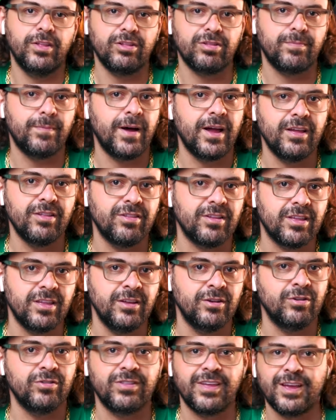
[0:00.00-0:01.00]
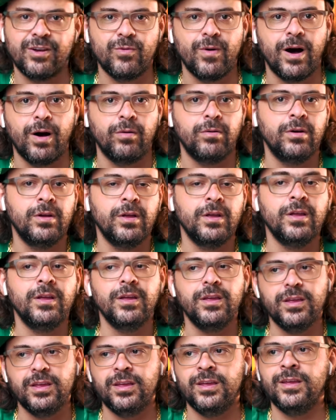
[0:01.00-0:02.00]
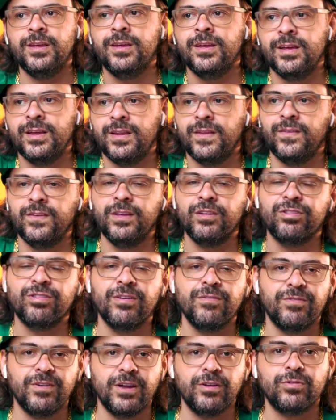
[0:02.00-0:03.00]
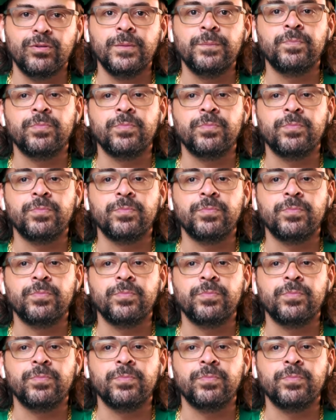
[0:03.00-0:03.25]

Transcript: desse país aqui, não tem igual. E nesse evento